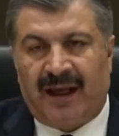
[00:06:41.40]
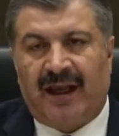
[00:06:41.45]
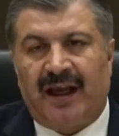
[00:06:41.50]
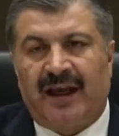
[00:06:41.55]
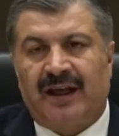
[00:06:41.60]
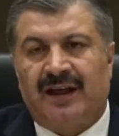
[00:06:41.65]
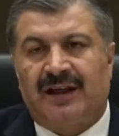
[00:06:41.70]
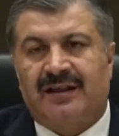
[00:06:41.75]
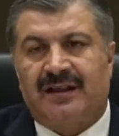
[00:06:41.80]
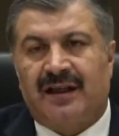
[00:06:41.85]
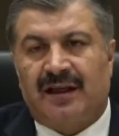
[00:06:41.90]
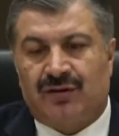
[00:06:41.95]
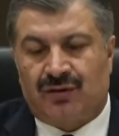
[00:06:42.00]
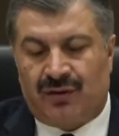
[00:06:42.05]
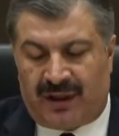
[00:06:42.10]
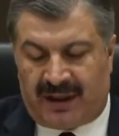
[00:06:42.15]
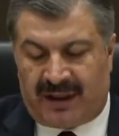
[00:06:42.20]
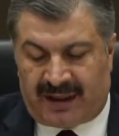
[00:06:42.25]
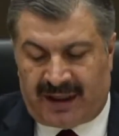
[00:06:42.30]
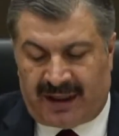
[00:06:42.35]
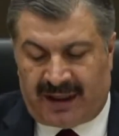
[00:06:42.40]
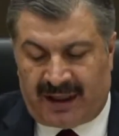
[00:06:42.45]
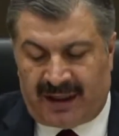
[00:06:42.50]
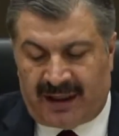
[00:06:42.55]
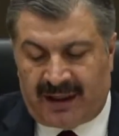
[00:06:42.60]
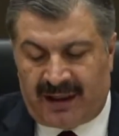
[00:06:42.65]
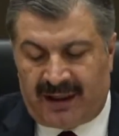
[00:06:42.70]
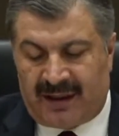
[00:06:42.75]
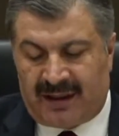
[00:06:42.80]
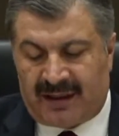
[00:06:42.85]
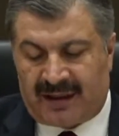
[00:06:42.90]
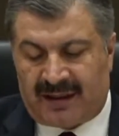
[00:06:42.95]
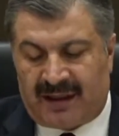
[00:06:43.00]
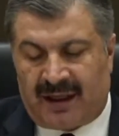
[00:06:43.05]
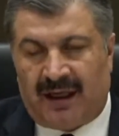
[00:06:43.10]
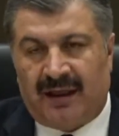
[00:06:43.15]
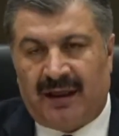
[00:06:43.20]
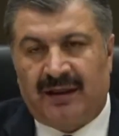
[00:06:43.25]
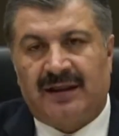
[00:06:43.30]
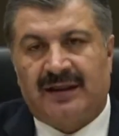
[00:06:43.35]
En kısa sürede
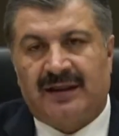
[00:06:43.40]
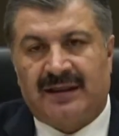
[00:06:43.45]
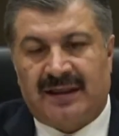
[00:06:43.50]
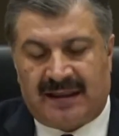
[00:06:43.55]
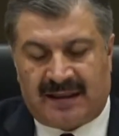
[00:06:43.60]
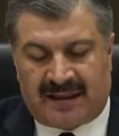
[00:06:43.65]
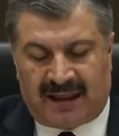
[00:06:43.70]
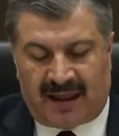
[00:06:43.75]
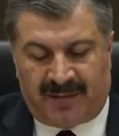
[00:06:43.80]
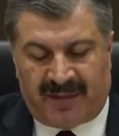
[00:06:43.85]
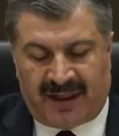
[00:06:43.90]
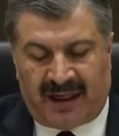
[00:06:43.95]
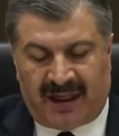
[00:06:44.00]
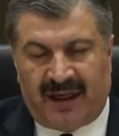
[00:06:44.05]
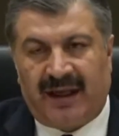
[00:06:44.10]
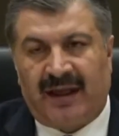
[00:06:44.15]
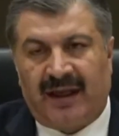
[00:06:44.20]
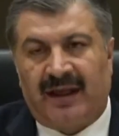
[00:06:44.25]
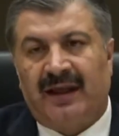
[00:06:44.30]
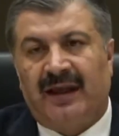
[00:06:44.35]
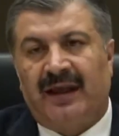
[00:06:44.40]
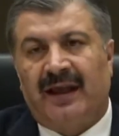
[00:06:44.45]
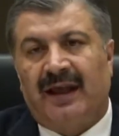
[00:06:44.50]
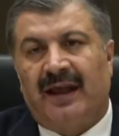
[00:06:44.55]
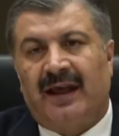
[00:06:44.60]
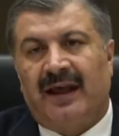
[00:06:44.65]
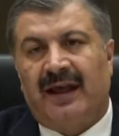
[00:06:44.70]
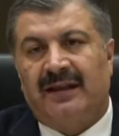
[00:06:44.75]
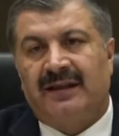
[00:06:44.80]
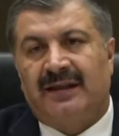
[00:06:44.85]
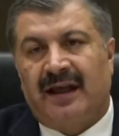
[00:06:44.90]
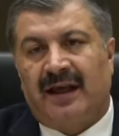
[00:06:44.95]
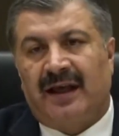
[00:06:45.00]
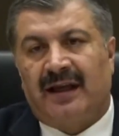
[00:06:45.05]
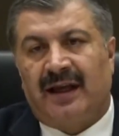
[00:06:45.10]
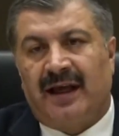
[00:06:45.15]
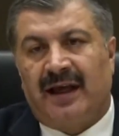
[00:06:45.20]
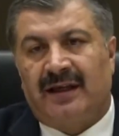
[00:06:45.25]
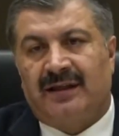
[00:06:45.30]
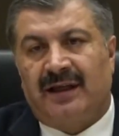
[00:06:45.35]
sağlık sistemine
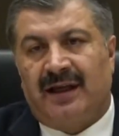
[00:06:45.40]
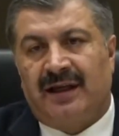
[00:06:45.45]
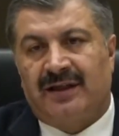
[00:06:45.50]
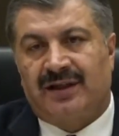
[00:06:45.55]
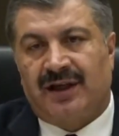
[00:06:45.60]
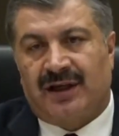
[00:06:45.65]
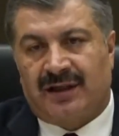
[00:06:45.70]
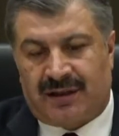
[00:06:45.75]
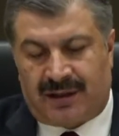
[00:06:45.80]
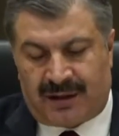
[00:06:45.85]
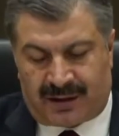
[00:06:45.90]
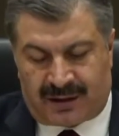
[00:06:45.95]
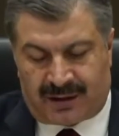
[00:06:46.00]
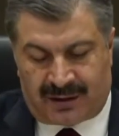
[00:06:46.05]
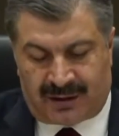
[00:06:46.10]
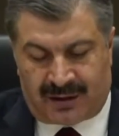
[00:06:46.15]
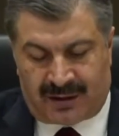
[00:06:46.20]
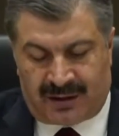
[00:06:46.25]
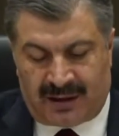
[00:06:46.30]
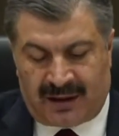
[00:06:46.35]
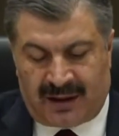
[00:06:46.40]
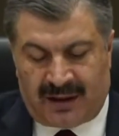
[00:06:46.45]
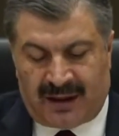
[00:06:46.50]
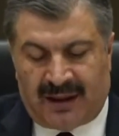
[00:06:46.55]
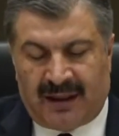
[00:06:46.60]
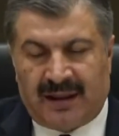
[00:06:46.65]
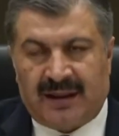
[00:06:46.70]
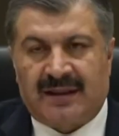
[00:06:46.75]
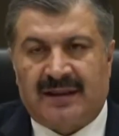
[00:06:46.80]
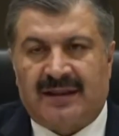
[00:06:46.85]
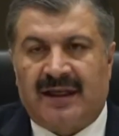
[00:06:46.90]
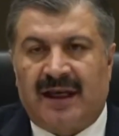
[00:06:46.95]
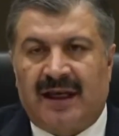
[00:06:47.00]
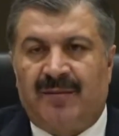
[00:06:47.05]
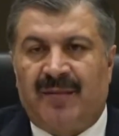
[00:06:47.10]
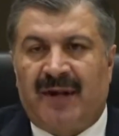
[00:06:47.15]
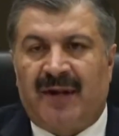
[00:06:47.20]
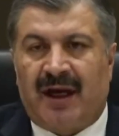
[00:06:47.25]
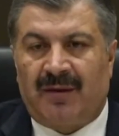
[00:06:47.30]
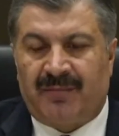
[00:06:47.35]
entegre edilecektir.
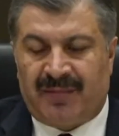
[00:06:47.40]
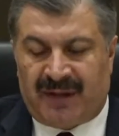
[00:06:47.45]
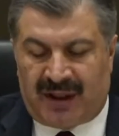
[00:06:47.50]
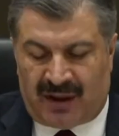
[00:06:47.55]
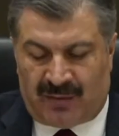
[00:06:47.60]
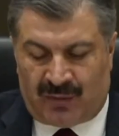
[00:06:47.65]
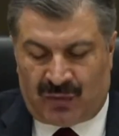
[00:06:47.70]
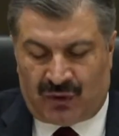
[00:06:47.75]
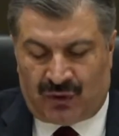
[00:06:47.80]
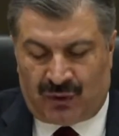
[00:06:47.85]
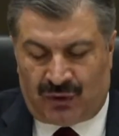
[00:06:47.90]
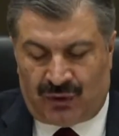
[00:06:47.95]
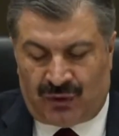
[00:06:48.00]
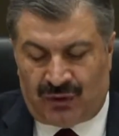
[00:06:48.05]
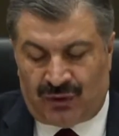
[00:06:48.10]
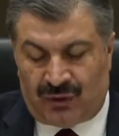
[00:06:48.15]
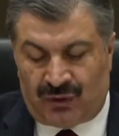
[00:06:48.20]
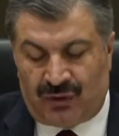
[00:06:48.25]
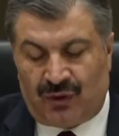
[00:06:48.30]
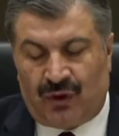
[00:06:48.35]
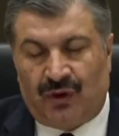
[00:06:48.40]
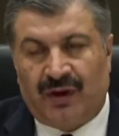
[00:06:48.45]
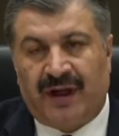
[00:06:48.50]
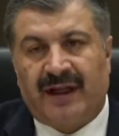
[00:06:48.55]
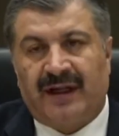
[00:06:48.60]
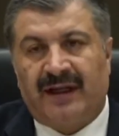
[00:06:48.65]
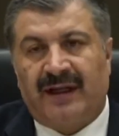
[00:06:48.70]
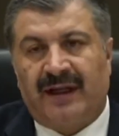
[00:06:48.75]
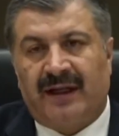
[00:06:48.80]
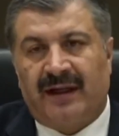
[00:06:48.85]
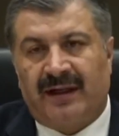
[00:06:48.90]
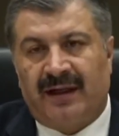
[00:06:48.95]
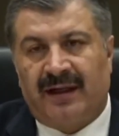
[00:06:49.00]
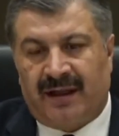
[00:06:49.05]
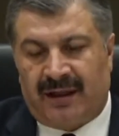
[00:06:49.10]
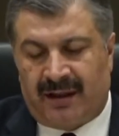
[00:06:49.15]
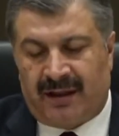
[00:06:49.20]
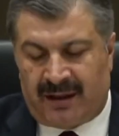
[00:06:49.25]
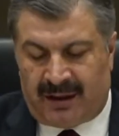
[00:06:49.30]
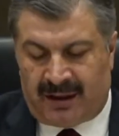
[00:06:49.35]
SMA Bilim Kurulu'nun
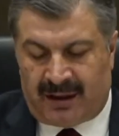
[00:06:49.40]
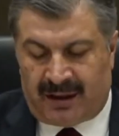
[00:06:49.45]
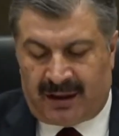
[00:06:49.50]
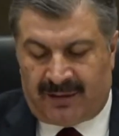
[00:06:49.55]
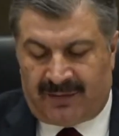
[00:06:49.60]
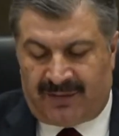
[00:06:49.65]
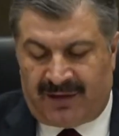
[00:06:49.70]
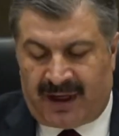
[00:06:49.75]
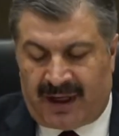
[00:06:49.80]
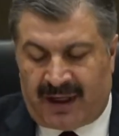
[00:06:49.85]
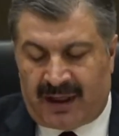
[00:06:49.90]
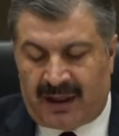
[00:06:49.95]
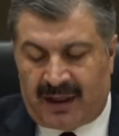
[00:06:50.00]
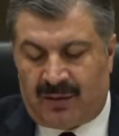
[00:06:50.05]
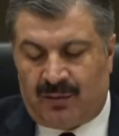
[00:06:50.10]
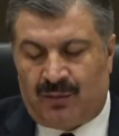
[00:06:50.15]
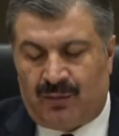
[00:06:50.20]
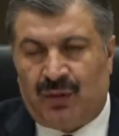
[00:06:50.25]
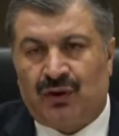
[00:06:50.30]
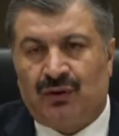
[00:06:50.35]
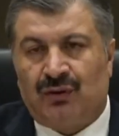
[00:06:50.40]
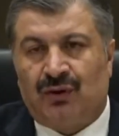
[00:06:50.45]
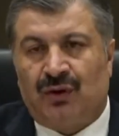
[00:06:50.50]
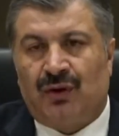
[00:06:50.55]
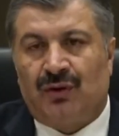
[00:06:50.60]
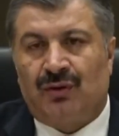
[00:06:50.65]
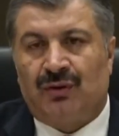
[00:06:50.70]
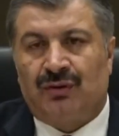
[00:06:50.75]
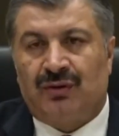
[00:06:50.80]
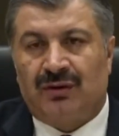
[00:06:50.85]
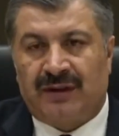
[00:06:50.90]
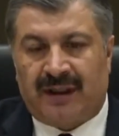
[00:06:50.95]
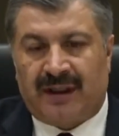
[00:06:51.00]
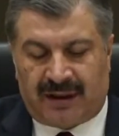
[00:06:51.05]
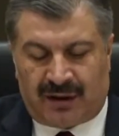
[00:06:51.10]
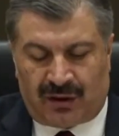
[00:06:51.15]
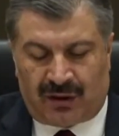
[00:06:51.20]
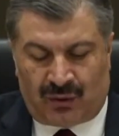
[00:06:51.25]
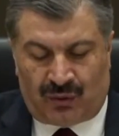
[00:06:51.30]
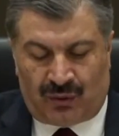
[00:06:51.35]
önerilerini ve bu
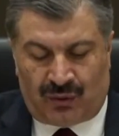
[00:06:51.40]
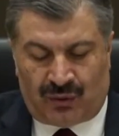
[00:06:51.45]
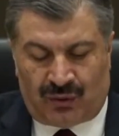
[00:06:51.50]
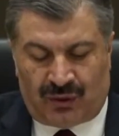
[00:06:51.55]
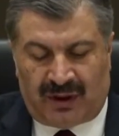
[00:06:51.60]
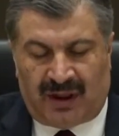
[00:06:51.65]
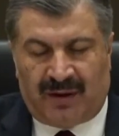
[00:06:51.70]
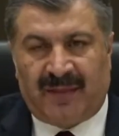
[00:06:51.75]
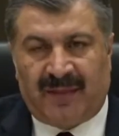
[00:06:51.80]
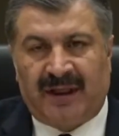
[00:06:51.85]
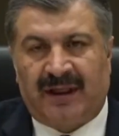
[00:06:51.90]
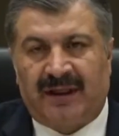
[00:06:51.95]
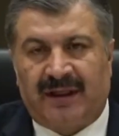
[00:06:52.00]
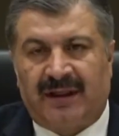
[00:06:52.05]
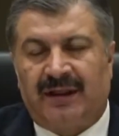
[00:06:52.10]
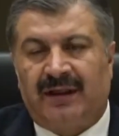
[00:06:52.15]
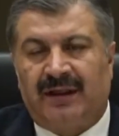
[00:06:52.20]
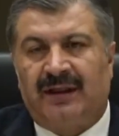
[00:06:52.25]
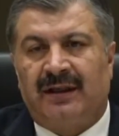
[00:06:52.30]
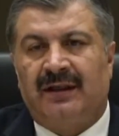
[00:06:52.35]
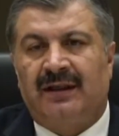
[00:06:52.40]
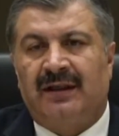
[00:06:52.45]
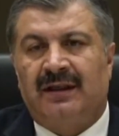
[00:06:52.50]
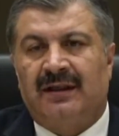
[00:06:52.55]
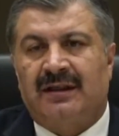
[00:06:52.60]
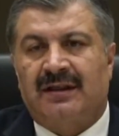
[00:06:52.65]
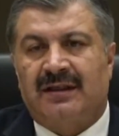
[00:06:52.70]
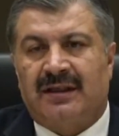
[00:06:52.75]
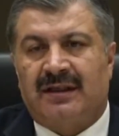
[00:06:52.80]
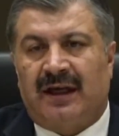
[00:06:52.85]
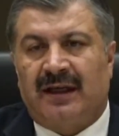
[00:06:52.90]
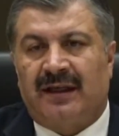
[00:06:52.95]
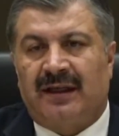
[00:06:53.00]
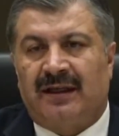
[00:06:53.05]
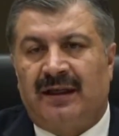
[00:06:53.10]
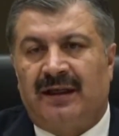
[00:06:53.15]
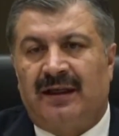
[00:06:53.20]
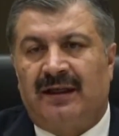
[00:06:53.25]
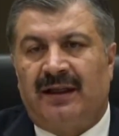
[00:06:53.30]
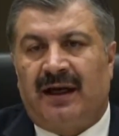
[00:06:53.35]
doğrultudaki uygulamaları
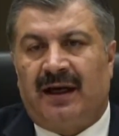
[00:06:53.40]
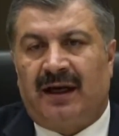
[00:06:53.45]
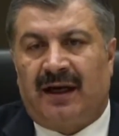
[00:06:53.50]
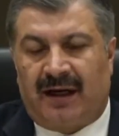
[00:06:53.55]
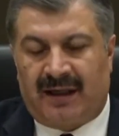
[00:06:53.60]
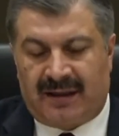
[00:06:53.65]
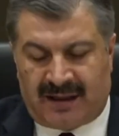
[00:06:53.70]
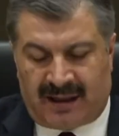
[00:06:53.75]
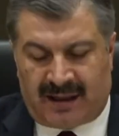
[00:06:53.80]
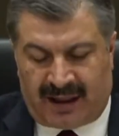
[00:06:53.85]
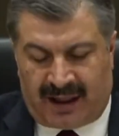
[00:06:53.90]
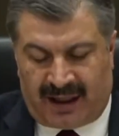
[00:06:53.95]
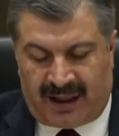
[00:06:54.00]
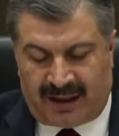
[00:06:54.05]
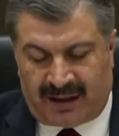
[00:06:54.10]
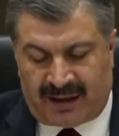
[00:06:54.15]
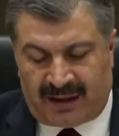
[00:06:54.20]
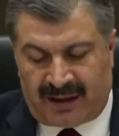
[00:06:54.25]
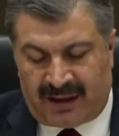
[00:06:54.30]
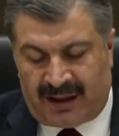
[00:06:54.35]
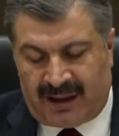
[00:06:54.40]
saygıyla arz eder.